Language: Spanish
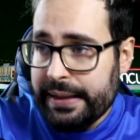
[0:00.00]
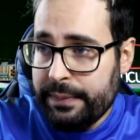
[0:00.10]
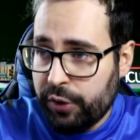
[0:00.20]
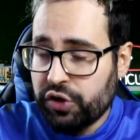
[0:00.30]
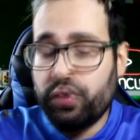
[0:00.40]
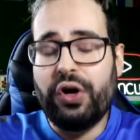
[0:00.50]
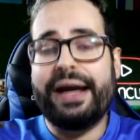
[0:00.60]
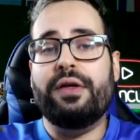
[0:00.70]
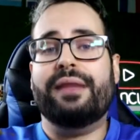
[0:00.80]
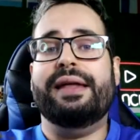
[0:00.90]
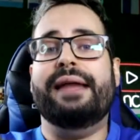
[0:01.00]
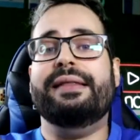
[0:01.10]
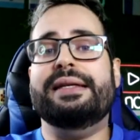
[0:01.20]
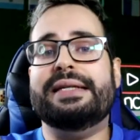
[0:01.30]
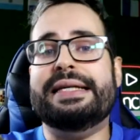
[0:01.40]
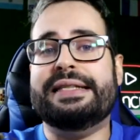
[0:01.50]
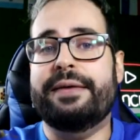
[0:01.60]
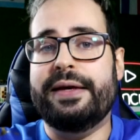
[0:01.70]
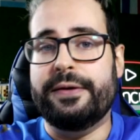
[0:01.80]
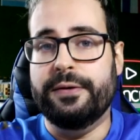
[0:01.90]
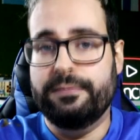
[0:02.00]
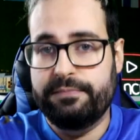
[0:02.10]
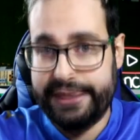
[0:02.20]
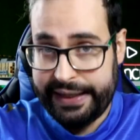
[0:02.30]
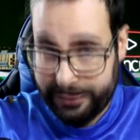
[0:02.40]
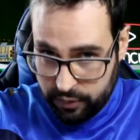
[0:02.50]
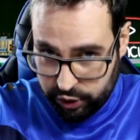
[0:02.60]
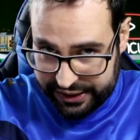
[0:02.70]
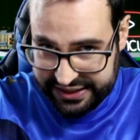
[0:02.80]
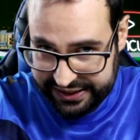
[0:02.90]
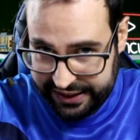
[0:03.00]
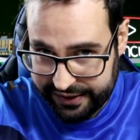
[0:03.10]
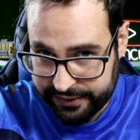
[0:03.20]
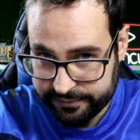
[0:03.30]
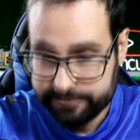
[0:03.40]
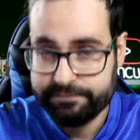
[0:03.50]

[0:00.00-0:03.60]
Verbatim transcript: Y por eso no he querido hacer antes este vídeo para que no borrase nada.